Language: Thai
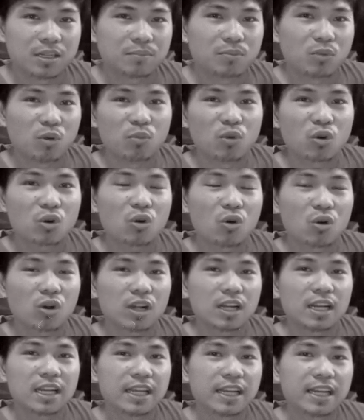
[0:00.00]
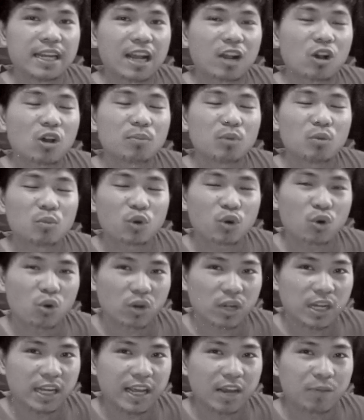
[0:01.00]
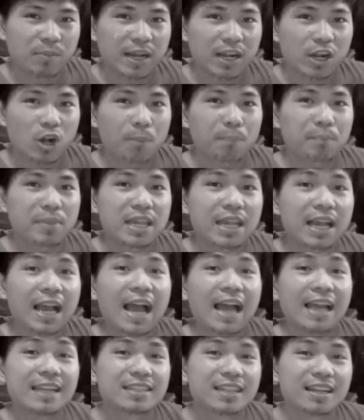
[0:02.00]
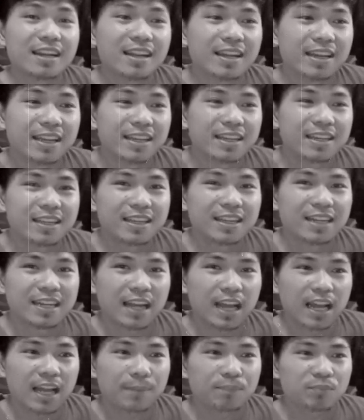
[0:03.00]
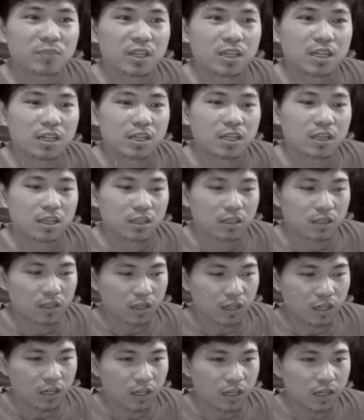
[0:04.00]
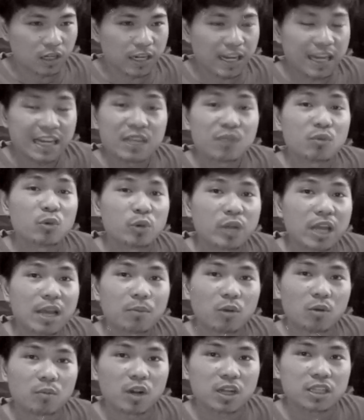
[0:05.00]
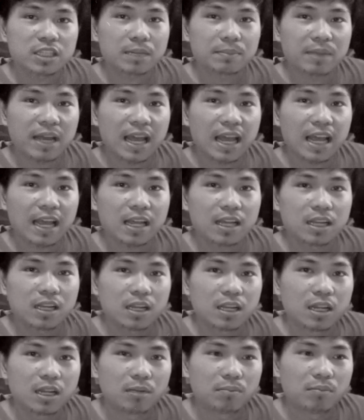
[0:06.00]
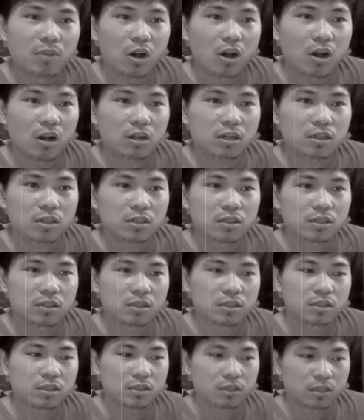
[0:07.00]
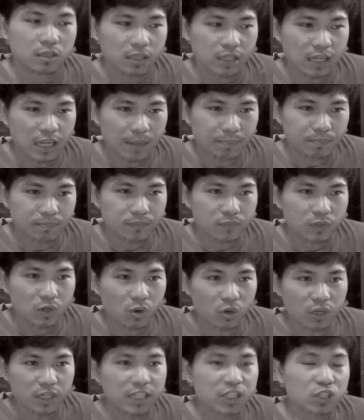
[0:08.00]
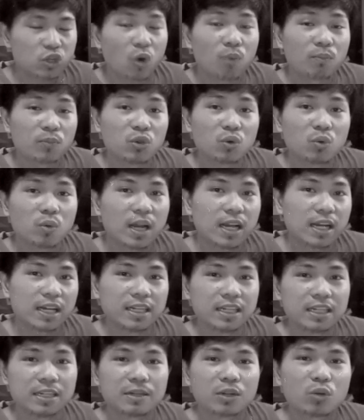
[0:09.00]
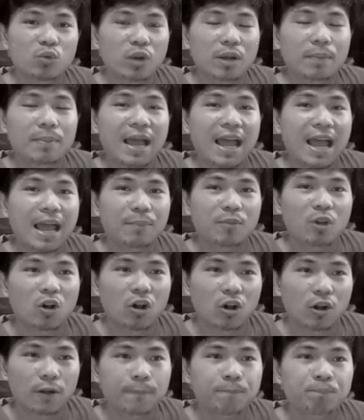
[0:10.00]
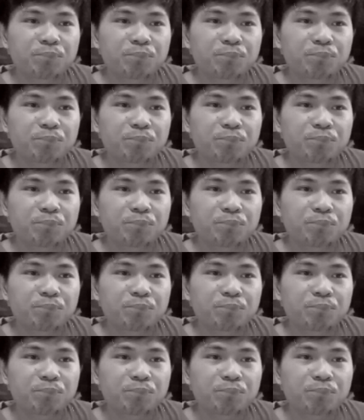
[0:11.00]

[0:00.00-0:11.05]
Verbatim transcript: โมโมโกะก็เลยดะก้อนโมโมโกะก็เลยเอามาก๊อปปี้ขายซะเลยนะครับในรีวิวนี้ผมก็จะมาบอกกับคนที่ชมอยู่ว่าเออคุณภาพของ